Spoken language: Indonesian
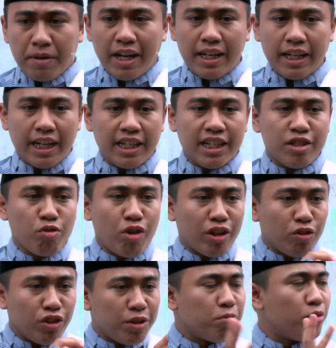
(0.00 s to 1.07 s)
Pernah dikasih
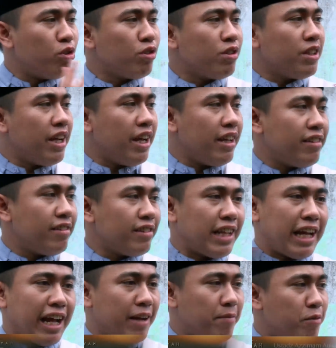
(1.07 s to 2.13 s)
sesuatu di mulutnya,
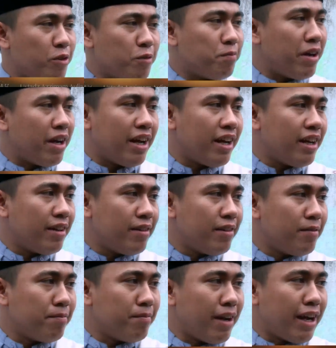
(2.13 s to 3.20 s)
entah berupa
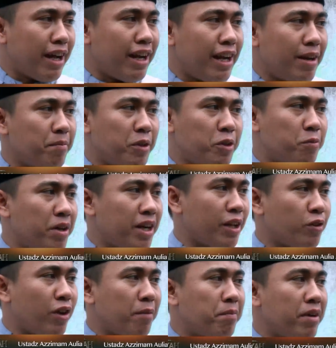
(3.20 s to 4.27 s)
makanan, minuman,
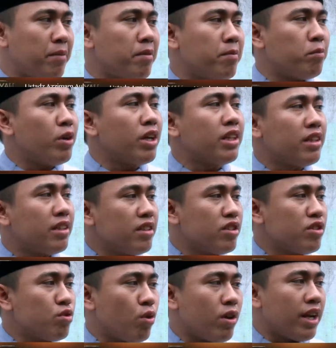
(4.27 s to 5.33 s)
atau apa yang membuat
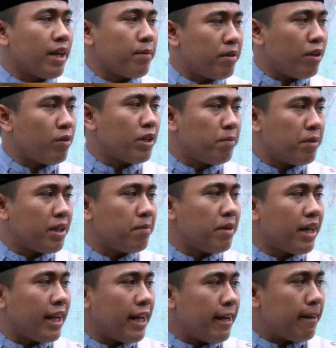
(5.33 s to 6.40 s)
suara beliau tiba-tiba
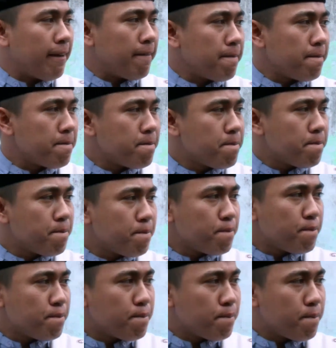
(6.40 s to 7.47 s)
hilang?
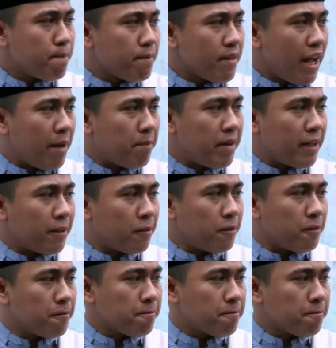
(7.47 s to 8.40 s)
Pernah. Jadi apa itu?